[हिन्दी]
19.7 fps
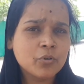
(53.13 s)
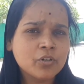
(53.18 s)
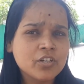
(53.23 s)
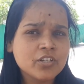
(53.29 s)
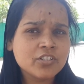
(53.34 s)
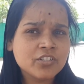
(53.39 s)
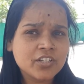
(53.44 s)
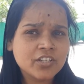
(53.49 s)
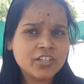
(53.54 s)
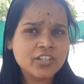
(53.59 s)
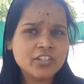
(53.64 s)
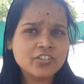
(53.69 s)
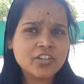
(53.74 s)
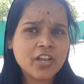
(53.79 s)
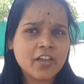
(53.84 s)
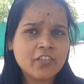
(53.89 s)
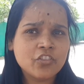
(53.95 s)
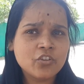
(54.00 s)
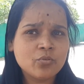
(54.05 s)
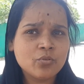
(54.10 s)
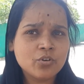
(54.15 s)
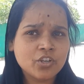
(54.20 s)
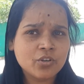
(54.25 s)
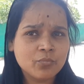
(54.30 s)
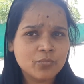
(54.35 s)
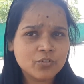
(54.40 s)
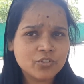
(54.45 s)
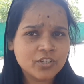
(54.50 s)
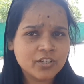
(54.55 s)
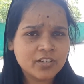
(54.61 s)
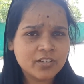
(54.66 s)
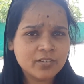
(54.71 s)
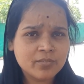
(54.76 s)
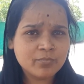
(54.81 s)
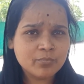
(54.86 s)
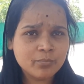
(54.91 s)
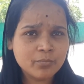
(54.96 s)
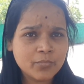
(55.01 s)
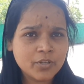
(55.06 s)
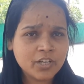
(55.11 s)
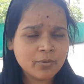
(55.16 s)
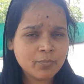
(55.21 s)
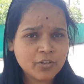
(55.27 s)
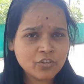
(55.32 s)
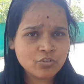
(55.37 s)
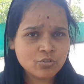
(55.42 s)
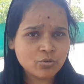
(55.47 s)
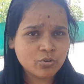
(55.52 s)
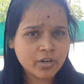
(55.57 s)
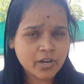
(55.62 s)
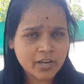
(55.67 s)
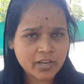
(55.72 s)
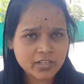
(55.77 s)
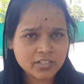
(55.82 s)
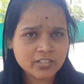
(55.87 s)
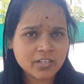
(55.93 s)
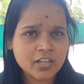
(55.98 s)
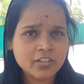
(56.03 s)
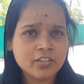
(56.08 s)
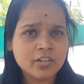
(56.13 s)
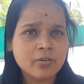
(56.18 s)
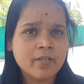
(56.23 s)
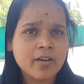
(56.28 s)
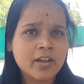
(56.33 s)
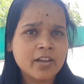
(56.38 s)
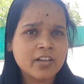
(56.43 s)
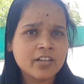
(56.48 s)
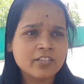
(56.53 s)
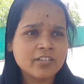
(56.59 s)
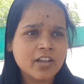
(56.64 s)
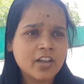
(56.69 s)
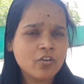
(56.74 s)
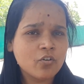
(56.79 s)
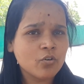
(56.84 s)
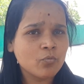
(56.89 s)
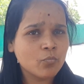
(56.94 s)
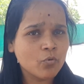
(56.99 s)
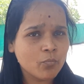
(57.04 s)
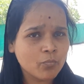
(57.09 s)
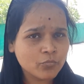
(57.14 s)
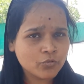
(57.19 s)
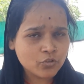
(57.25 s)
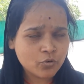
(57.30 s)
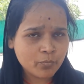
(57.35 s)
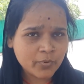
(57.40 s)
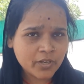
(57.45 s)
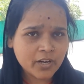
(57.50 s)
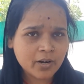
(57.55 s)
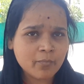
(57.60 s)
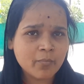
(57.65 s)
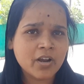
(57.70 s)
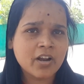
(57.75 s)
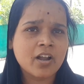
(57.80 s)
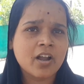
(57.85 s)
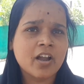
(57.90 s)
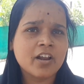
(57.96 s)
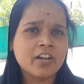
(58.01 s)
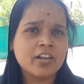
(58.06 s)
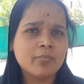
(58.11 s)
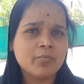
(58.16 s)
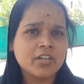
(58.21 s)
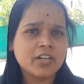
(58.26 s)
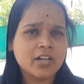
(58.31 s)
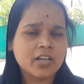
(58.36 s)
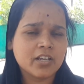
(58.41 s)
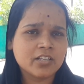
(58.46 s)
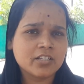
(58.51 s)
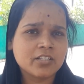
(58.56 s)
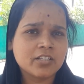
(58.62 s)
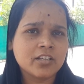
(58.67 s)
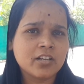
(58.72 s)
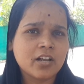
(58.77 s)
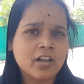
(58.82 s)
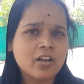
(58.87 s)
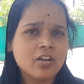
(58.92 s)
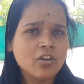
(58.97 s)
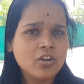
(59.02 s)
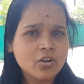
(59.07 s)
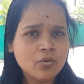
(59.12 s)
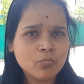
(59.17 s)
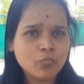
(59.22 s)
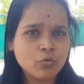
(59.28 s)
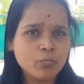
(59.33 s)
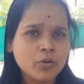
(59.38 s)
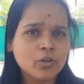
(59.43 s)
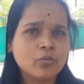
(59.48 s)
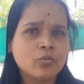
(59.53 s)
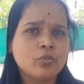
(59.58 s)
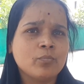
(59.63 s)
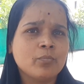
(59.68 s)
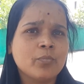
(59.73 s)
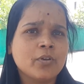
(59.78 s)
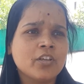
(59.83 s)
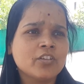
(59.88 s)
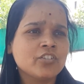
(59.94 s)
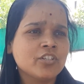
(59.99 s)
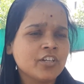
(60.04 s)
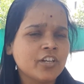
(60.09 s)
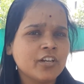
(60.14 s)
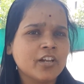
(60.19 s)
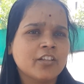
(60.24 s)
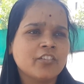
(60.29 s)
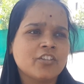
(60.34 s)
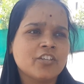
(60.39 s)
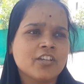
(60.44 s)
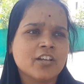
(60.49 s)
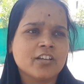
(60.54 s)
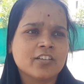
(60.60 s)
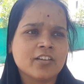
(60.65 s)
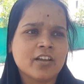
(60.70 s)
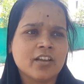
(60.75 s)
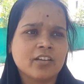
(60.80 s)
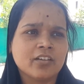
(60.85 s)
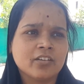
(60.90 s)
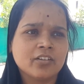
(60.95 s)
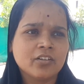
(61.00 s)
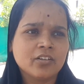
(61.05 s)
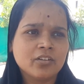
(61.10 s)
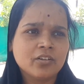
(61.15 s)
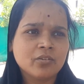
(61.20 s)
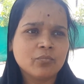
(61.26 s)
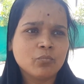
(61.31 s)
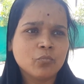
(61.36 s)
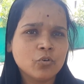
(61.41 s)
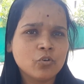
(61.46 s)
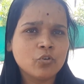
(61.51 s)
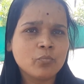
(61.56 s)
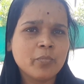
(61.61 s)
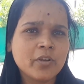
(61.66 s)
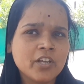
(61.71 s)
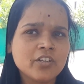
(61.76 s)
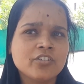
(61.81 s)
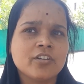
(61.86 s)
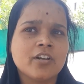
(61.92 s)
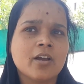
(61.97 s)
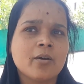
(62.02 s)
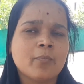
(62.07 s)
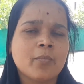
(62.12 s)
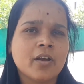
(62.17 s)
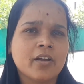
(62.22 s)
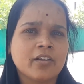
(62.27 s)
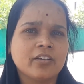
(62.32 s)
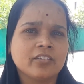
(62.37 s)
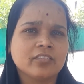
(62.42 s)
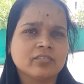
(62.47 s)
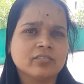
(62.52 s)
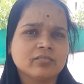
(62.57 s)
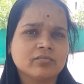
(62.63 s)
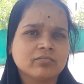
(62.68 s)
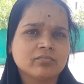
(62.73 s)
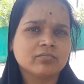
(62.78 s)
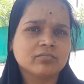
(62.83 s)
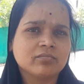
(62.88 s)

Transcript: पुलिस से ये चाहती हूँ कि मुझे मेरे बच्चों का हिस्सा दिलवाया जाए और जो मेरा मकान है मेरा हिस्से का वो बिल्कुल बेचने ना दिया जाए वो लोग बेच ना पाएँ